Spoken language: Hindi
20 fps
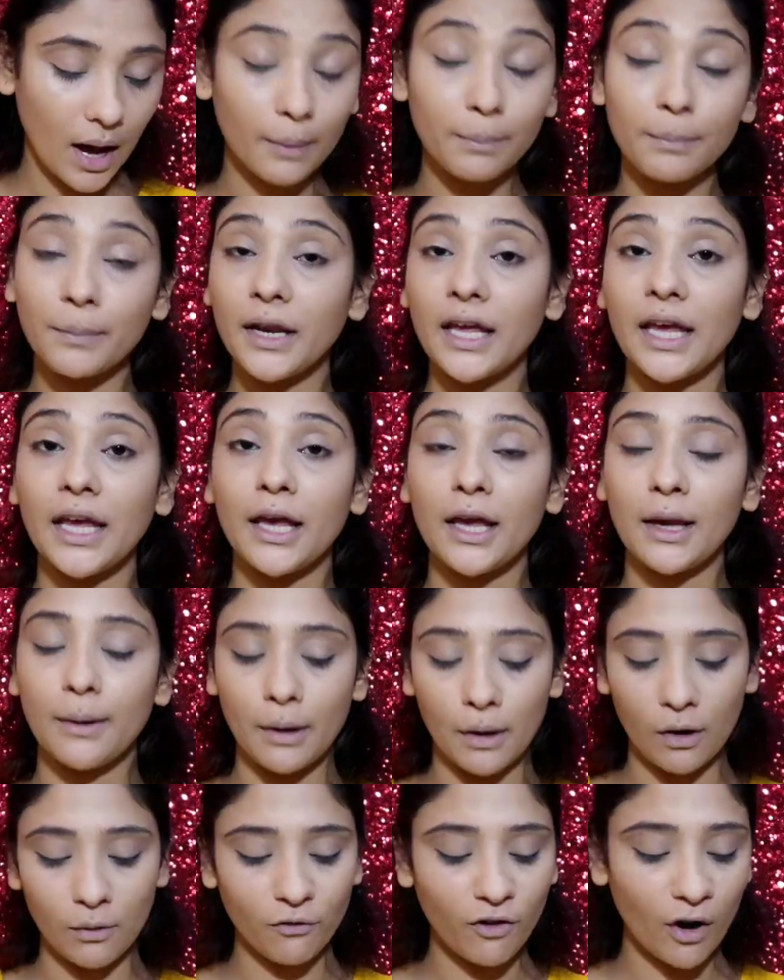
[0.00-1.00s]
अपने
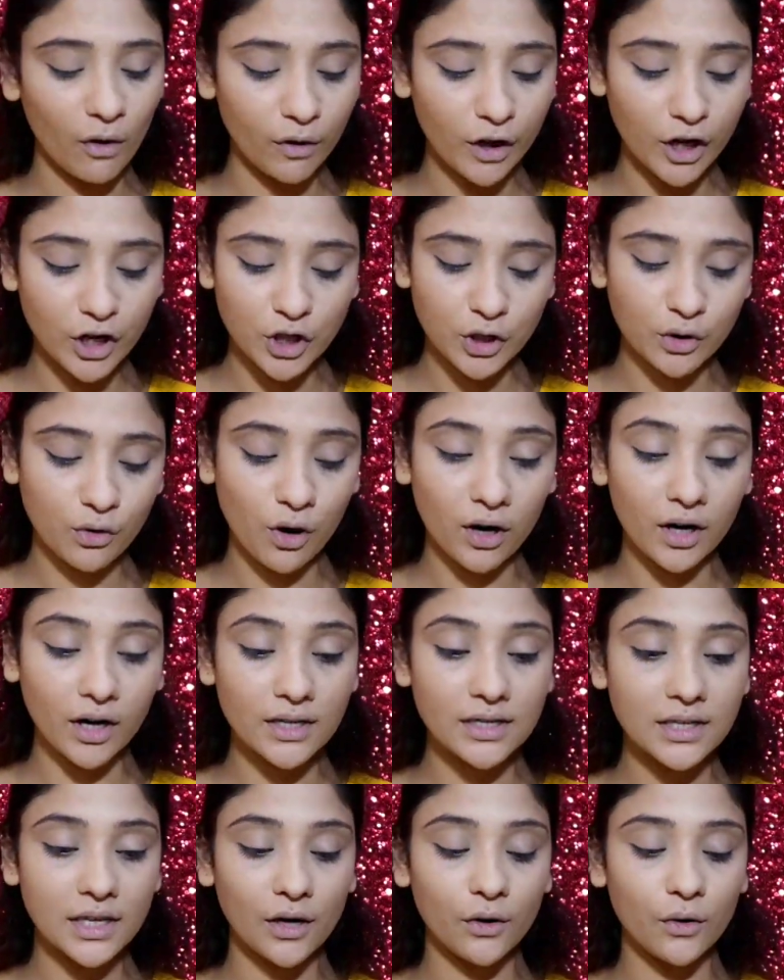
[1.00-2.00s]
फाउंडेशन और
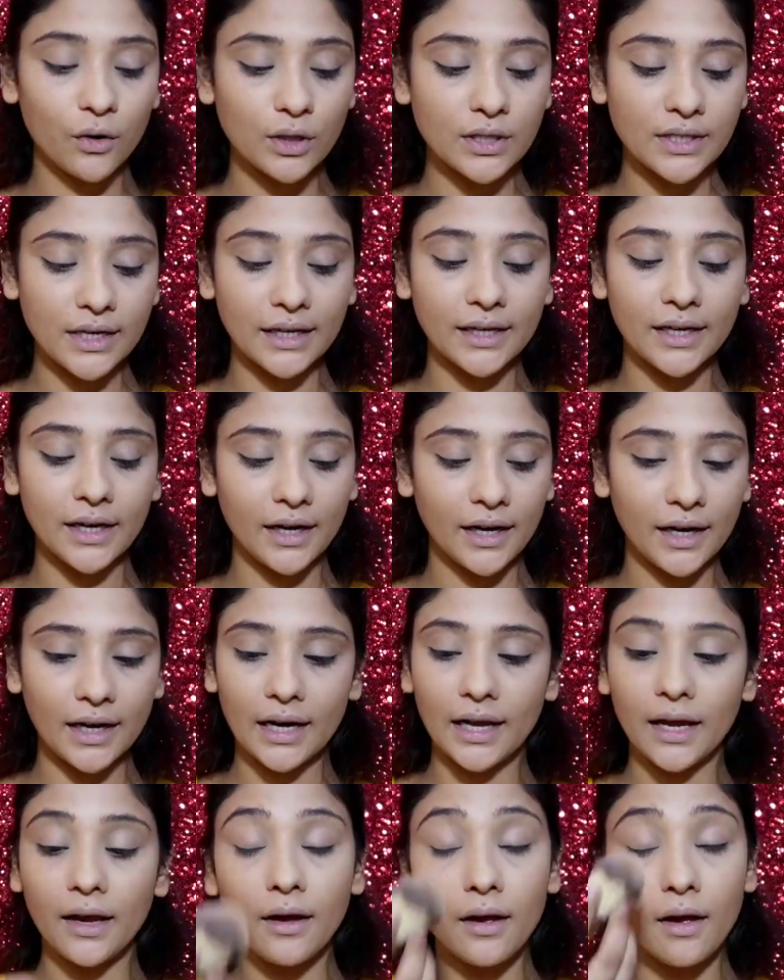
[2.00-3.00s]
कंसीलर को सेट करने
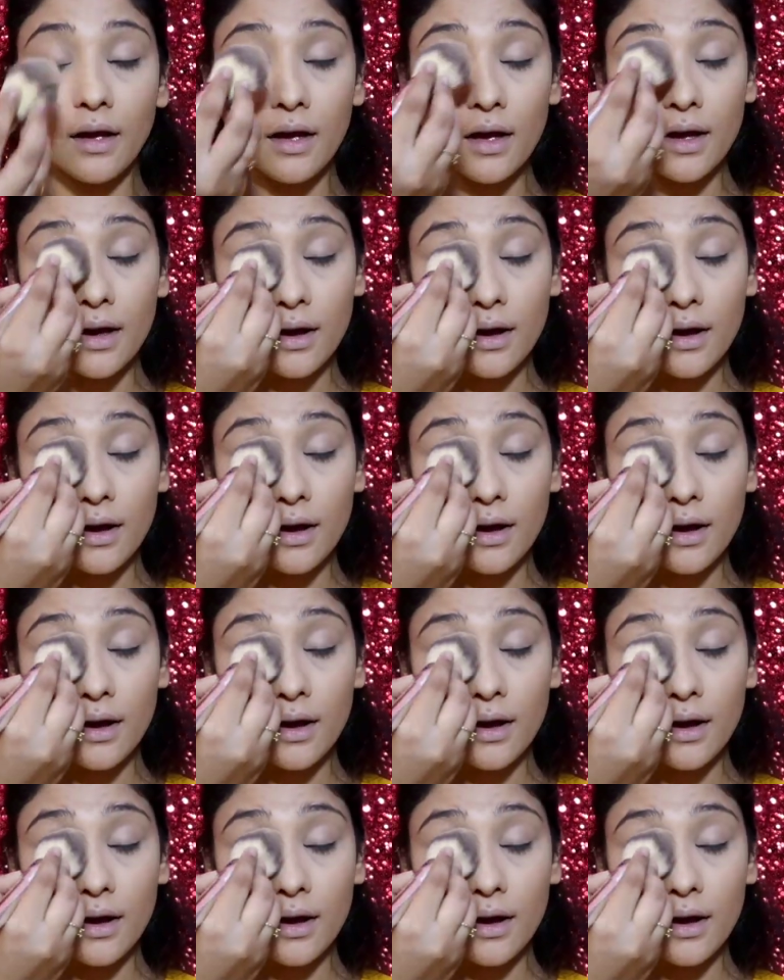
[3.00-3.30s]
के लिए